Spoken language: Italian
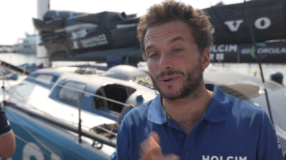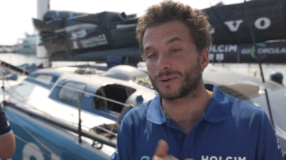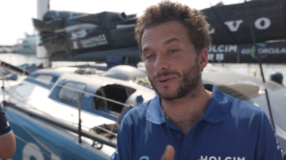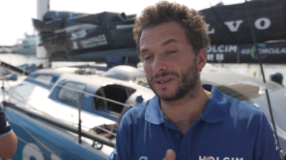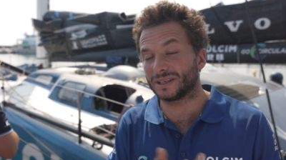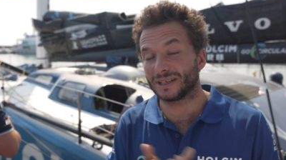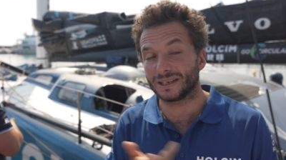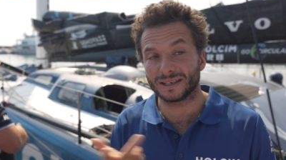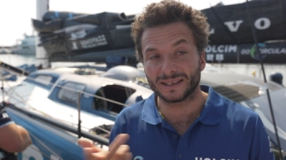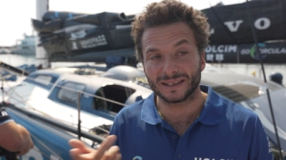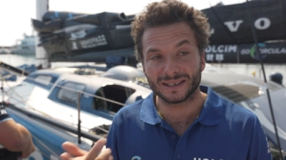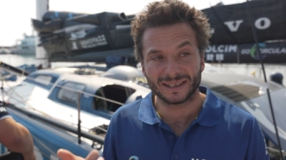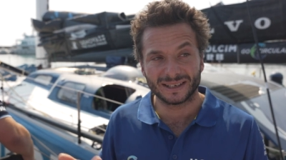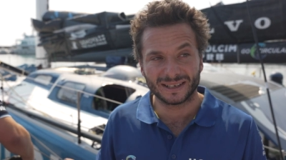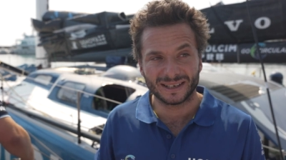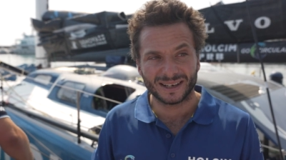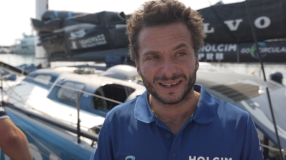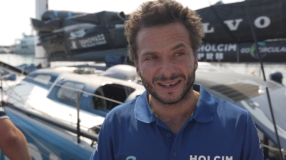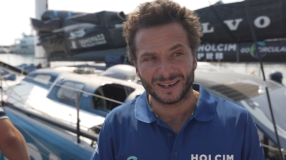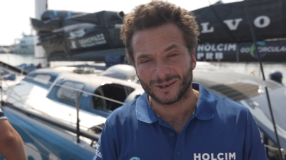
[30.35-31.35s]
quindi
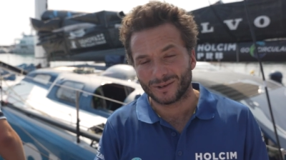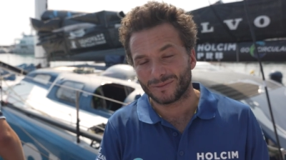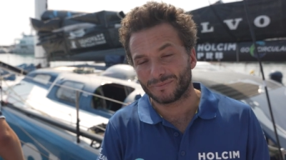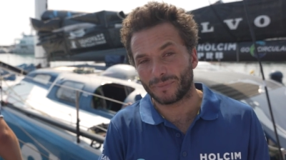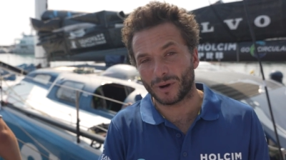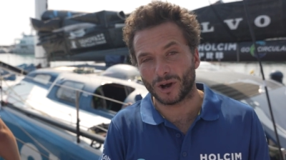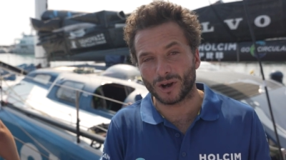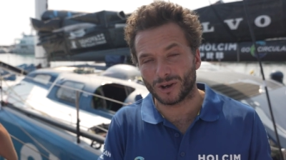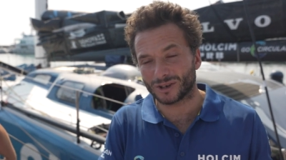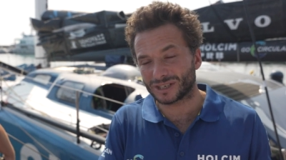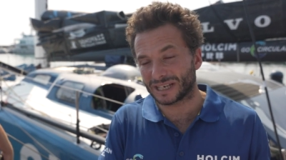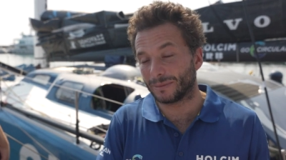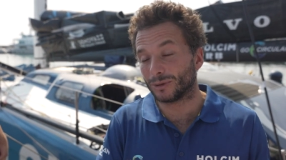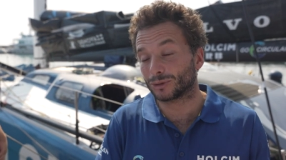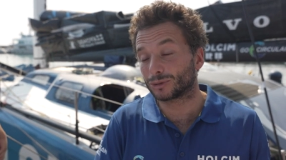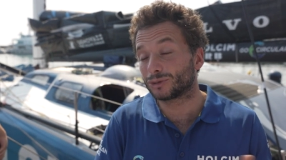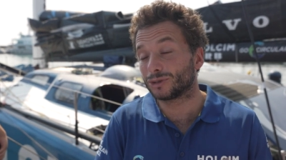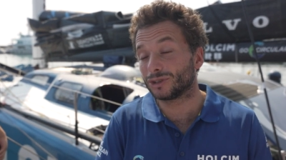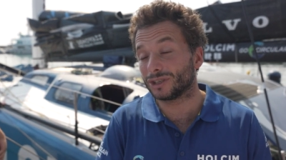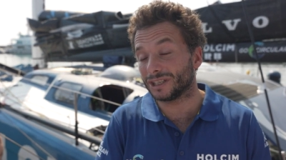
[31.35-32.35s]
un po' siamo
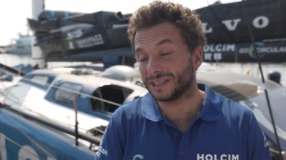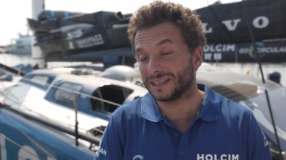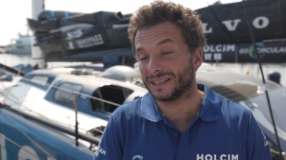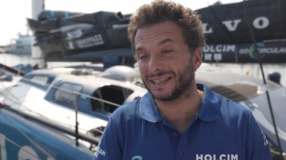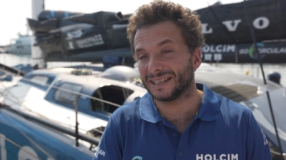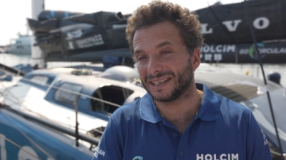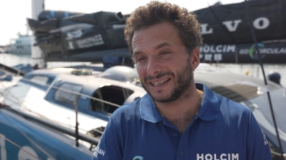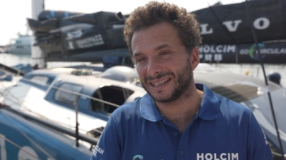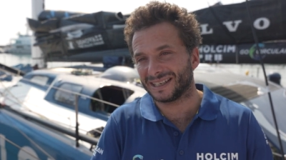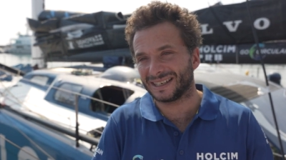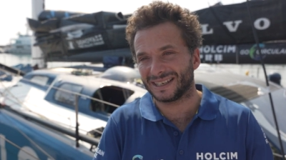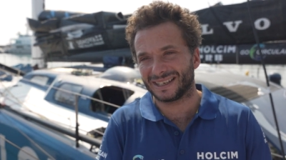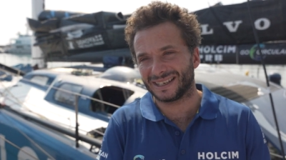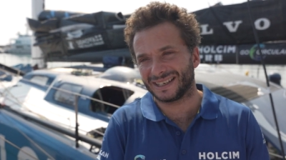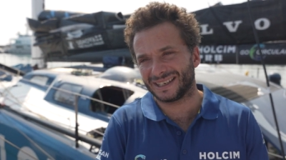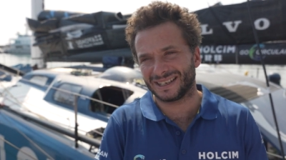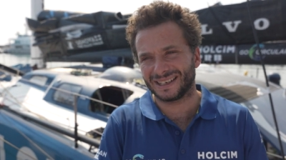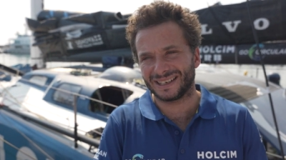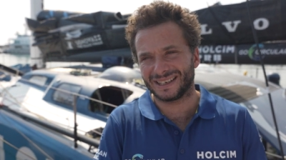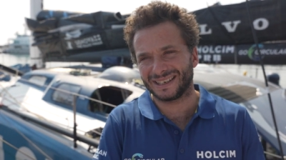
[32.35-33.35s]

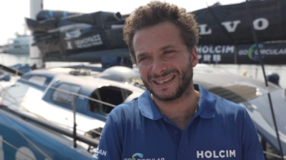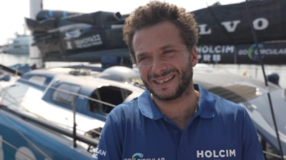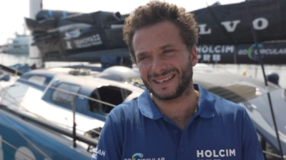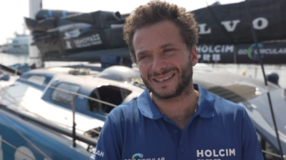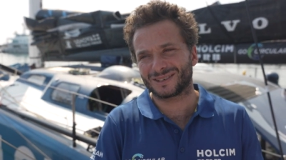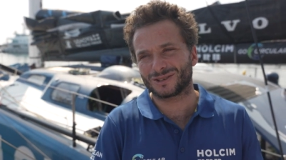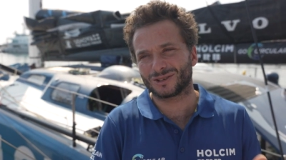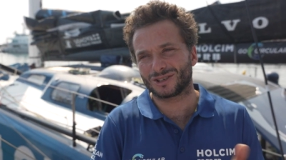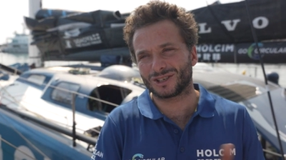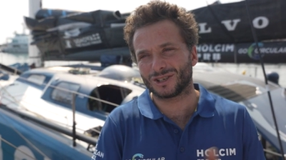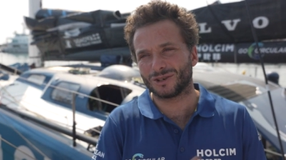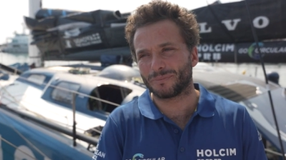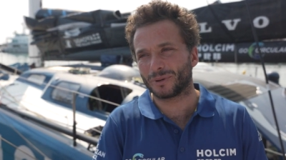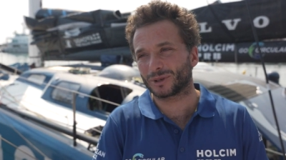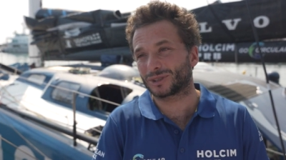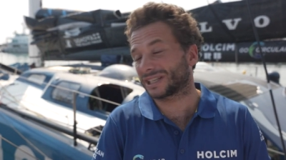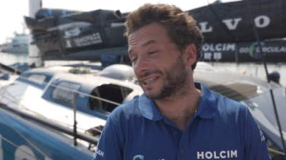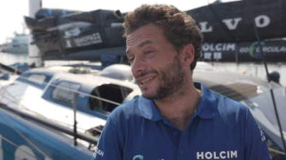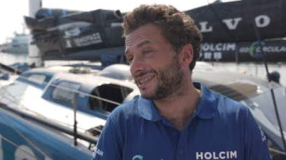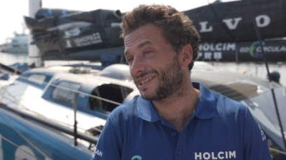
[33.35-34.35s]
tutti così, un po'
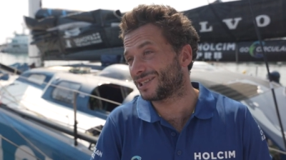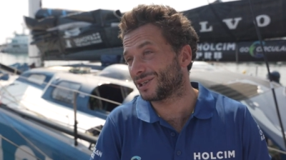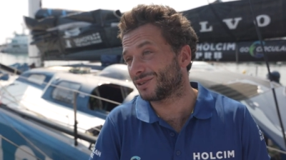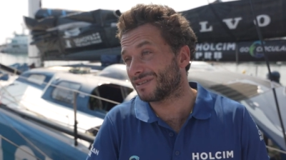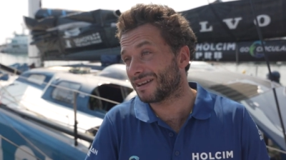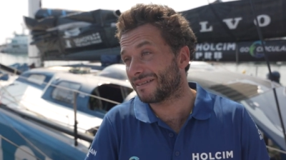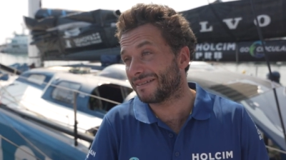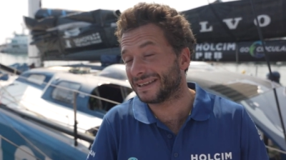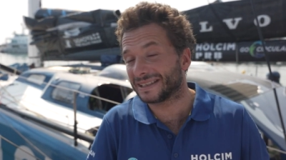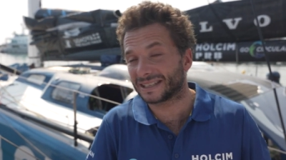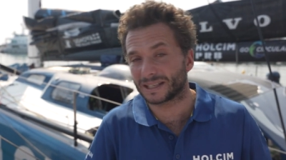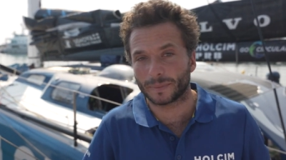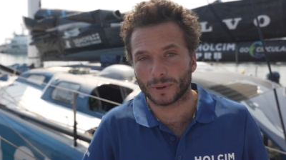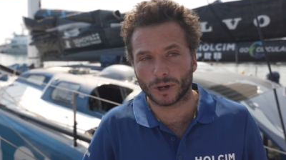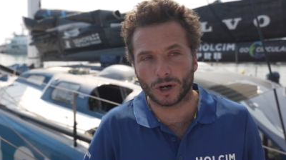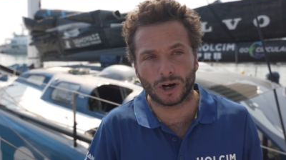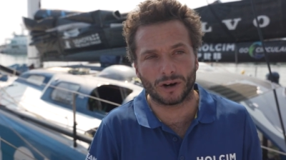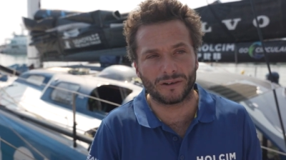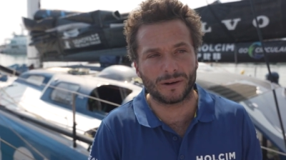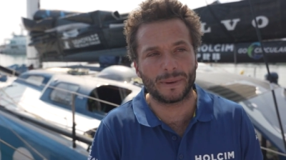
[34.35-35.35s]
tristi ovviamente,
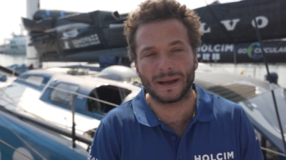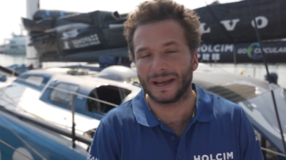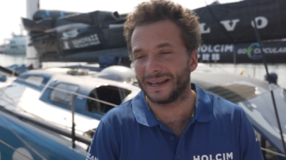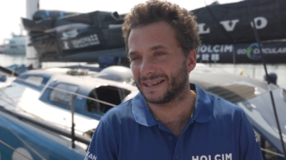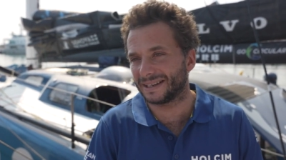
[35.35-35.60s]
però vabbè,